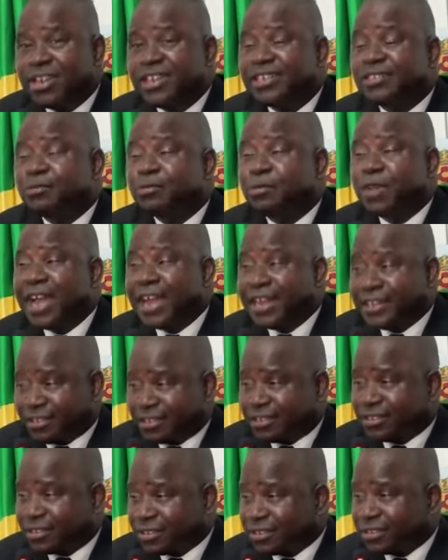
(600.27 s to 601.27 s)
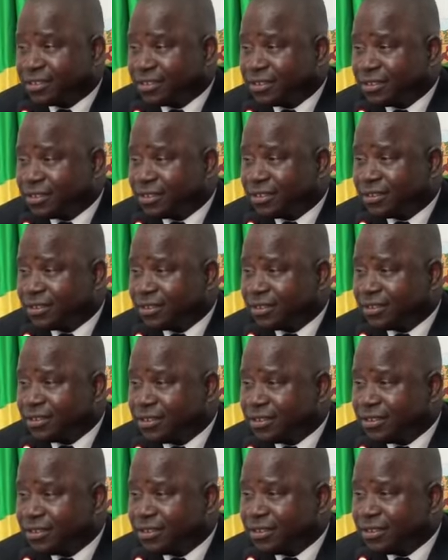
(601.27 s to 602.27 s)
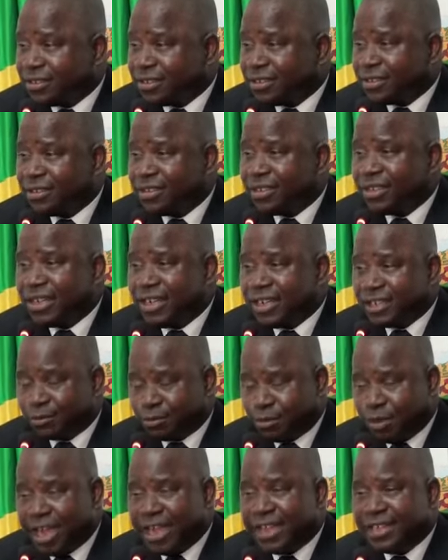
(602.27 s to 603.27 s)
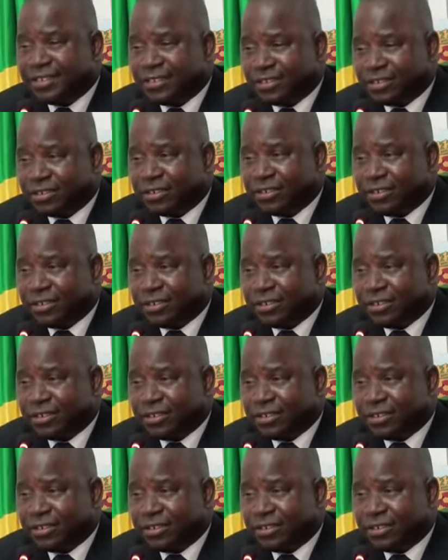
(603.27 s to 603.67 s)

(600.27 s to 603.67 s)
espace, un espace